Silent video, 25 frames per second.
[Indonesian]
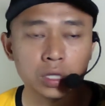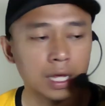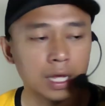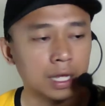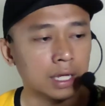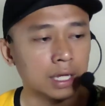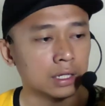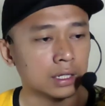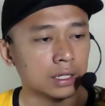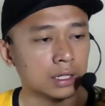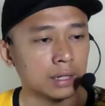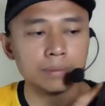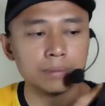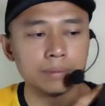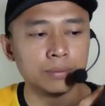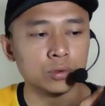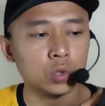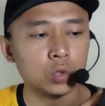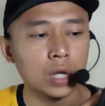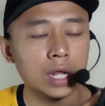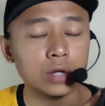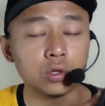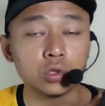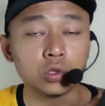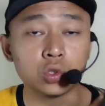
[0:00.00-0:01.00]
Nah,
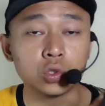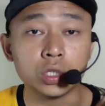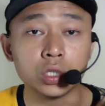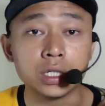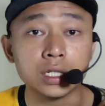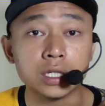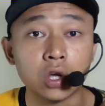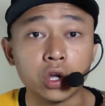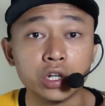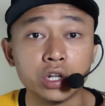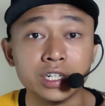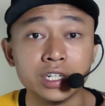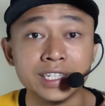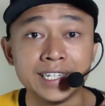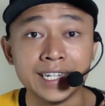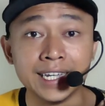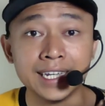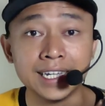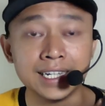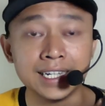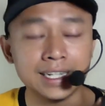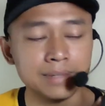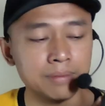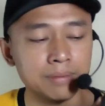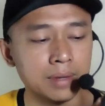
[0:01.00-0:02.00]
kebetulan untuk Nikon
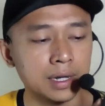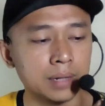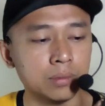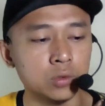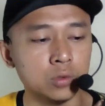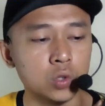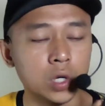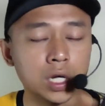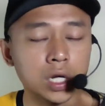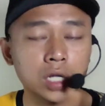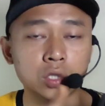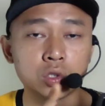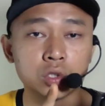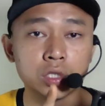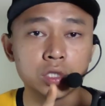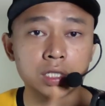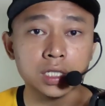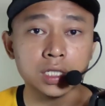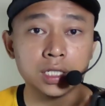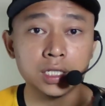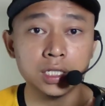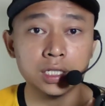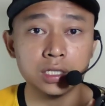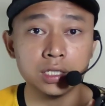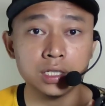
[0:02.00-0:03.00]
D5200
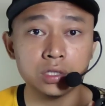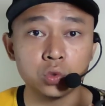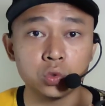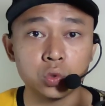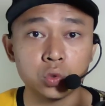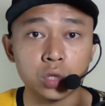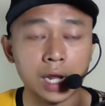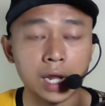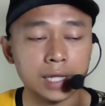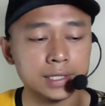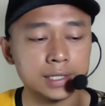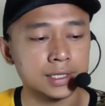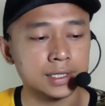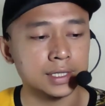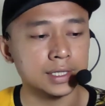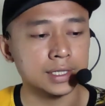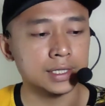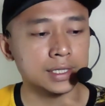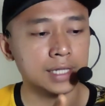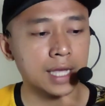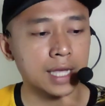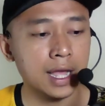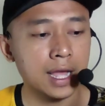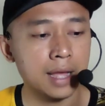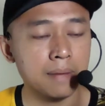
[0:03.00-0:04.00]
ini
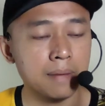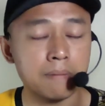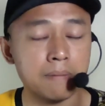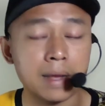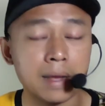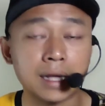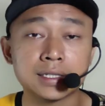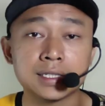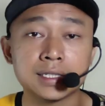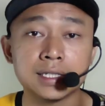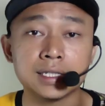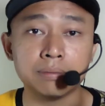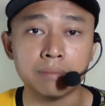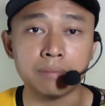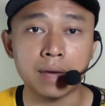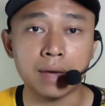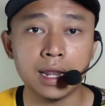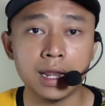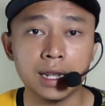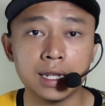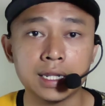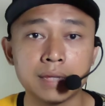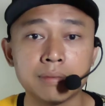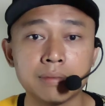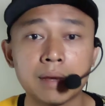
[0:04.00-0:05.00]
durasinya
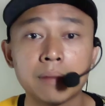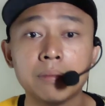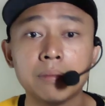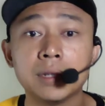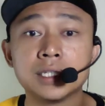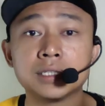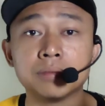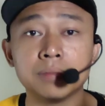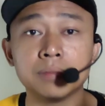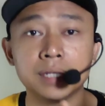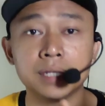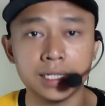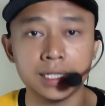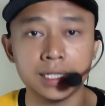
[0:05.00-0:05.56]
maksimal 15